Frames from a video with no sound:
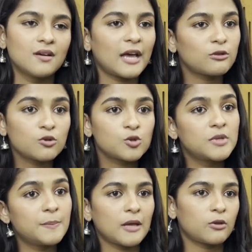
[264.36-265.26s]
এত কিছু
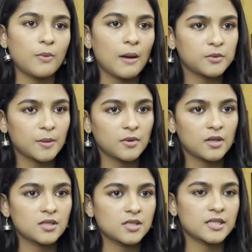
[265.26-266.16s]
ডিপে এত ভাবতাম না
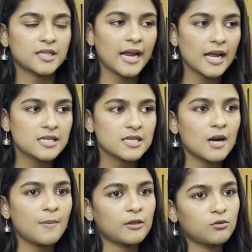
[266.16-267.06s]
যে এটা ক্যারেক্টার
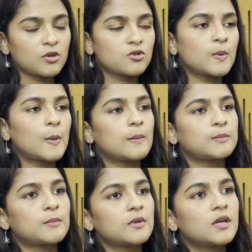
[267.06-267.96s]
বা এত কিছু
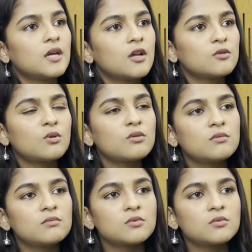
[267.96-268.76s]
ভাবতাম না তখন